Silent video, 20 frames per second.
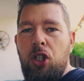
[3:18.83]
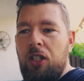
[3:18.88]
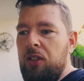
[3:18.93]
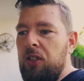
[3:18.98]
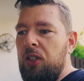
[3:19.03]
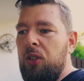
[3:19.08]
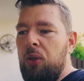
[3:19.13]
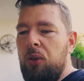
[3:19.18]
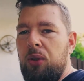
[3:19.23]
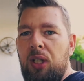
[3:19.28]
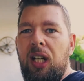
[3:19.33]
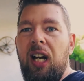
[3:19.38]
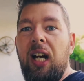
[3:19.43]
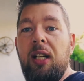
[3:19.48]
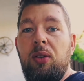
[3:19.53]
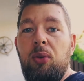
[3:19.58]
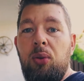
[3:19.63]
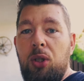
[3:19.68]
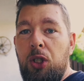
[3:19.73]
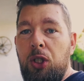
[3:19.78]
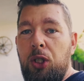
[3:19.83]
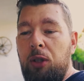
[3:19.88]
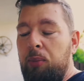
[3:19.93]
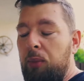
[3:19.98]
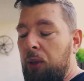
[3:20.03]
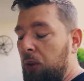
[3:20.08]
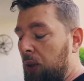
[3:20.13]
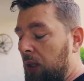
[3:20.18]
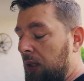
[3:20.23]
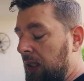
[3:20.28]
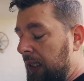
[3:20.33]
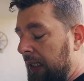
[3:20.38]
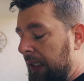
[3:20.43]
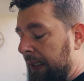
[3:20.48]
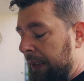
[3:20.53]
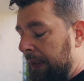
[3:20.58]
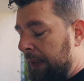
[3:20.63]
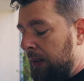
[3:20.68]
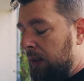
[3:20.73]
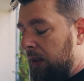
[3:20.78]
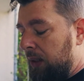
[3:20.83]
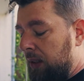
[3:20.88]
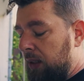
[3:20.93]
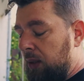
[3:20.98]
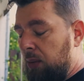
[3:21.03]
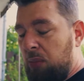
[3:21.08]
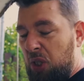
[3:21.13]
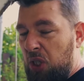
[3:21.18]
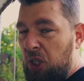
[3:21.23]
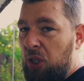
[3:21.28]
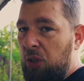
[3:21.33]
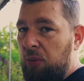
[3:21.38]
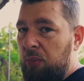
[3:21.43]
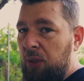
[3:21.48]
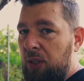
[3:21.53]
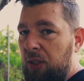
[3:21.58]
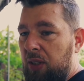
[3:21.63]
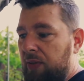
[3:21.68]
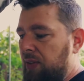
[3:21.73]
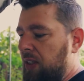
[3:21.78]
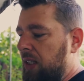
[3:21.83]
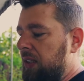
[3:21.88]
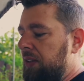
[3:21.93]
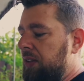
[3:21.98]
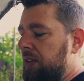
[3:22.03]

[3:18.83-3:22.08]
Also ich konnte keinen Unterschied mehr hören. Äh, mal schauen, ob das der Fall